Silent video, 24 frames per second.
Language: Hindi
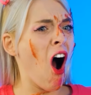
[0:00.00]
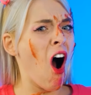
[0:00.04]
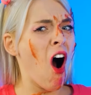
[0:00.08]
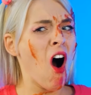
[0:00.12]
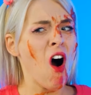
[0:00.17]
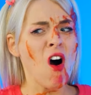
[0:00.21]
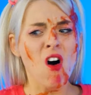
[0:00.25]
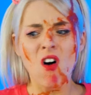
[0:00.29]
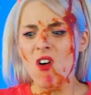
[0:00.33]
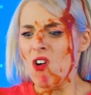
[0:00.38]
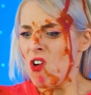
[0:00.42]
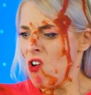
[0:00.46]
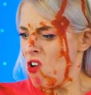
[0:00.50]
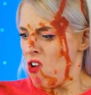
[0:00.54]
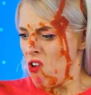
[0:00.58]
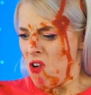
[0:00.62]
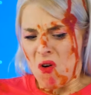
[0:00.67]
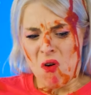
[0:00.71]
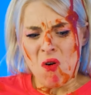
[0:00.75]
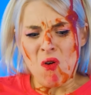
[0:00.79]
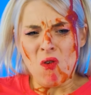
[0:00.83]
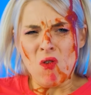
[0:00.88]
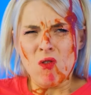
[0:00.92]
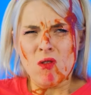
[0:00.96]
एमा
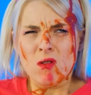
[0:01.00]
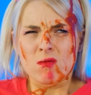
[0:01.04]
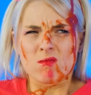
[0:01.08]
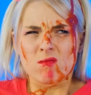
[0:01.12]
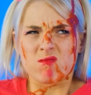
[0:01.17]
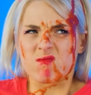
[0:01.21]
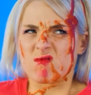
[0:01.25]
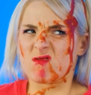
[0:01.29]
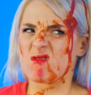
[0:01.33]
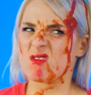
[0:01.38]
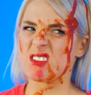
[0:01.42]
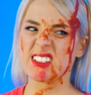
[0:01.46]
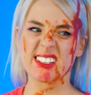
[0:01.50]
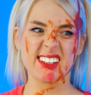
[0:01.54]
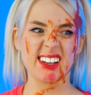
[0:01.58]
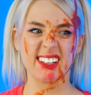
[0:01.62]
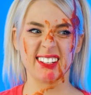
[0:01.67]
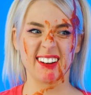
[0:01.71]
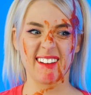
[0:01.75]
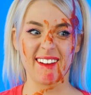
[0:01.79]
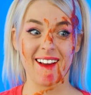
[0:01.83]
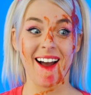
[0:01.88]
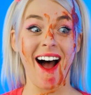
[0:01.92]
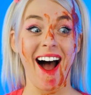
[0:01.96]
तुम्हें इसका फल भुगतना
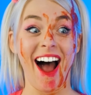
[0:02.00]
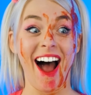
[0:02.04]
होगा